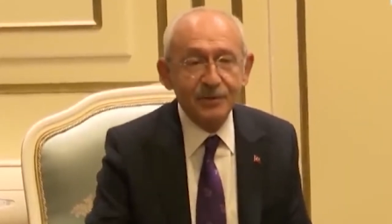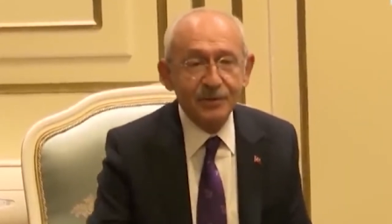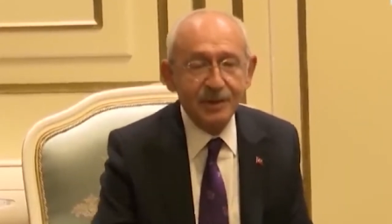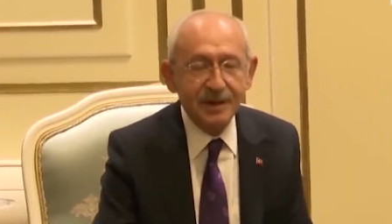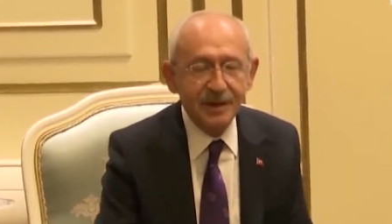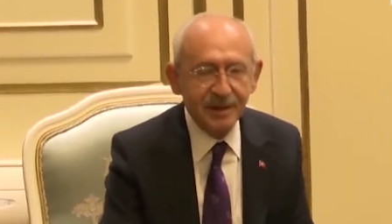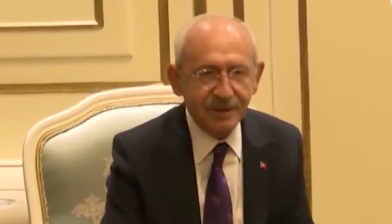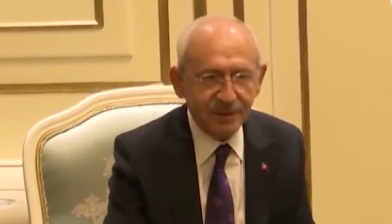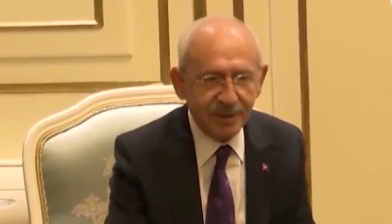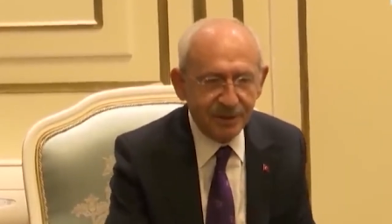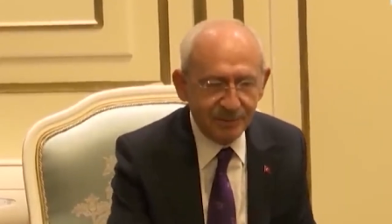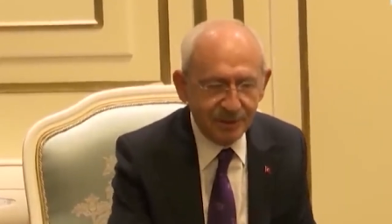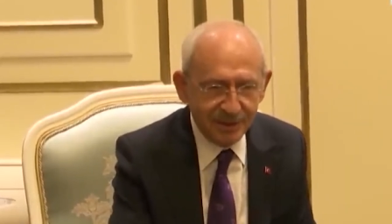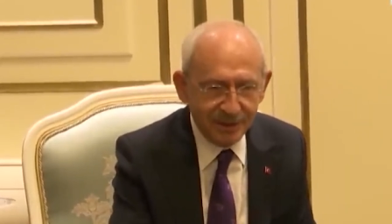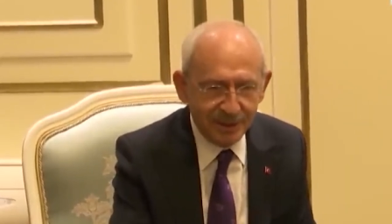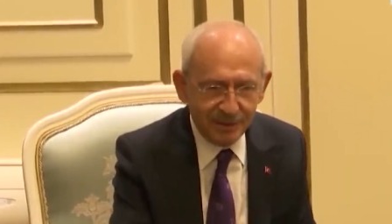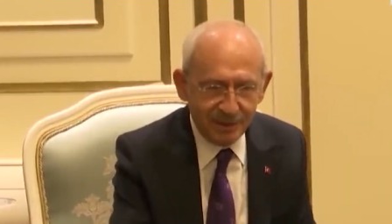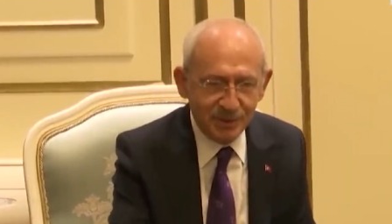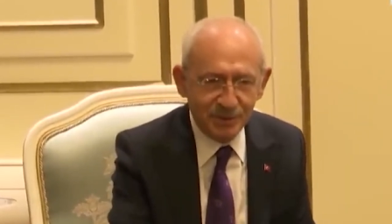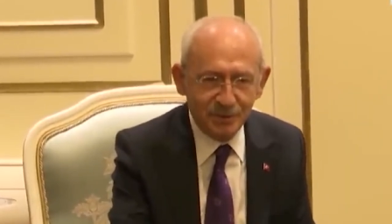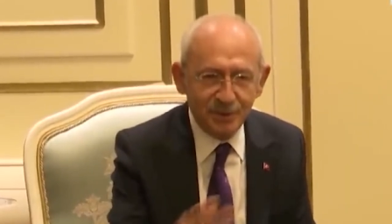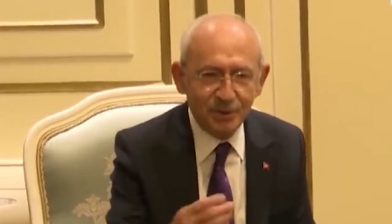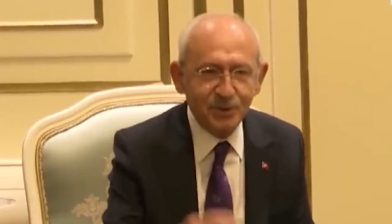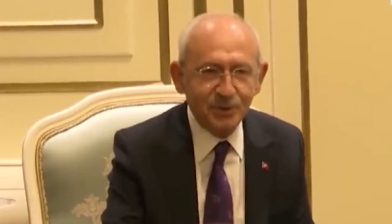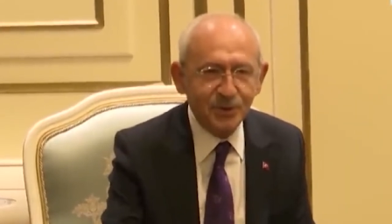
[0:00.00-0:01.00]
Kılıçdaroğlu
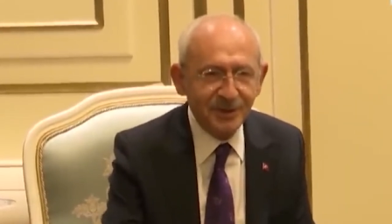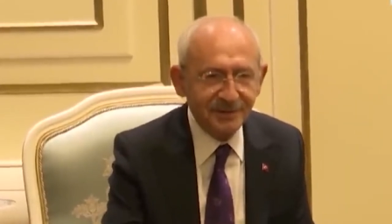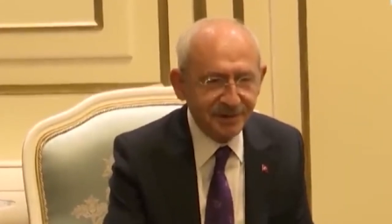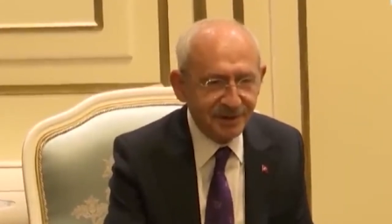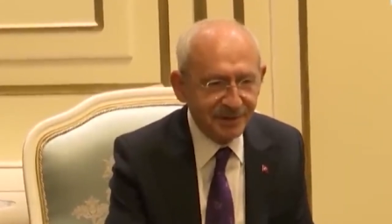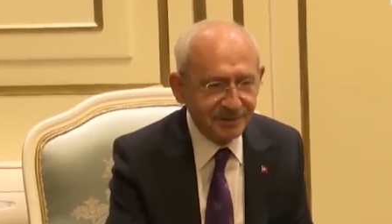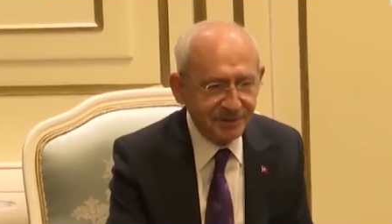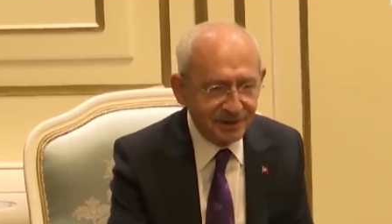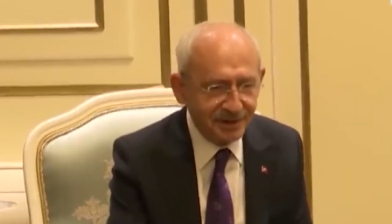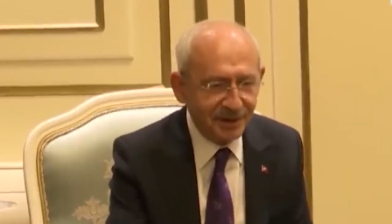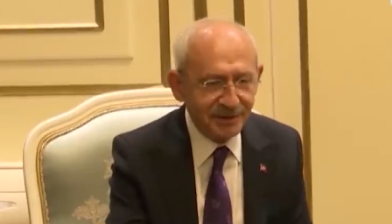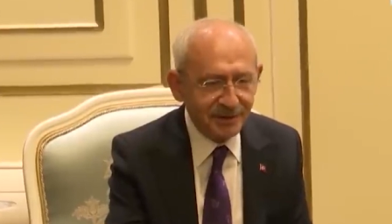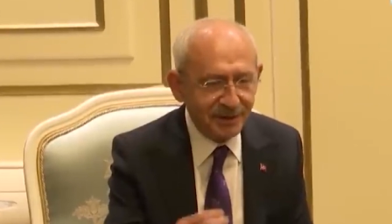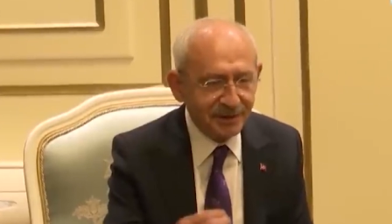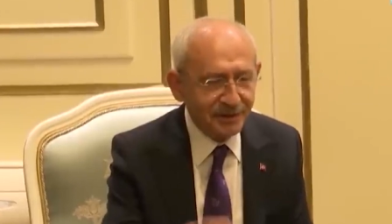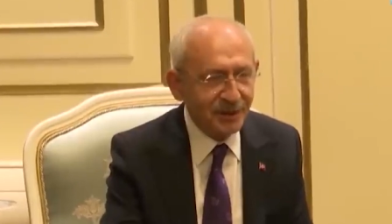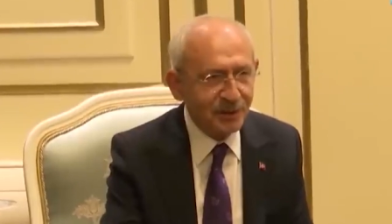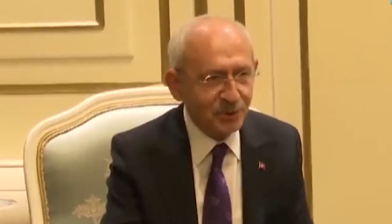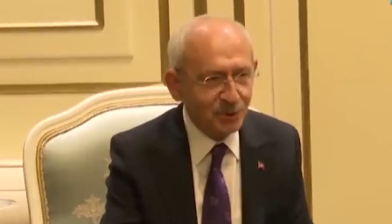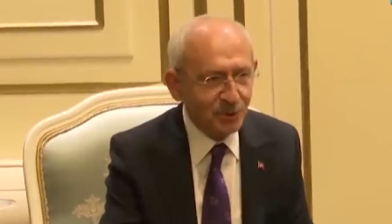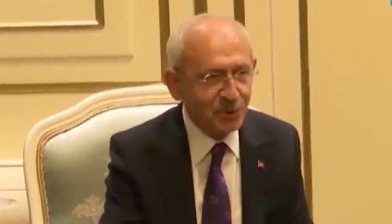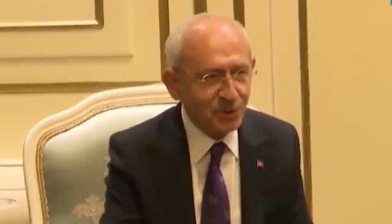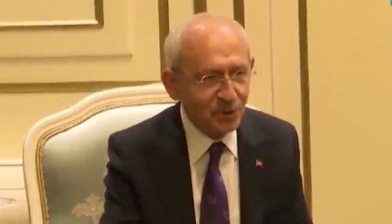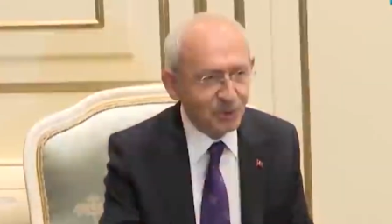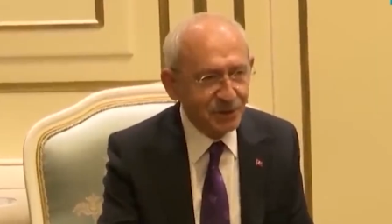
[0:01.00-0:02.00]
seçimi kazanamaması
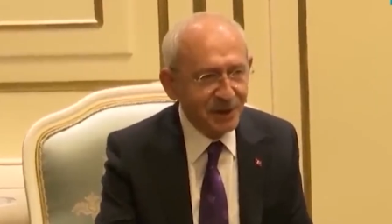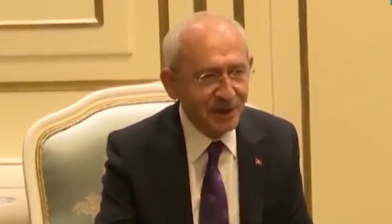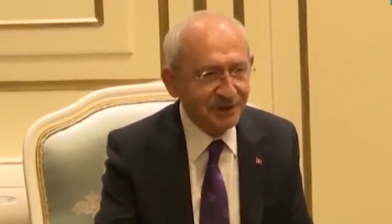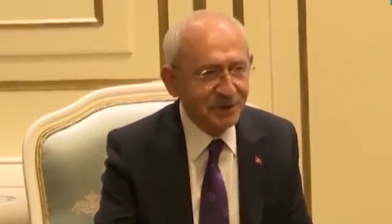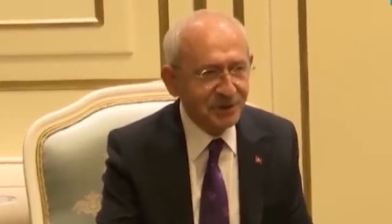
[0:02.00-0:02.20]
halinde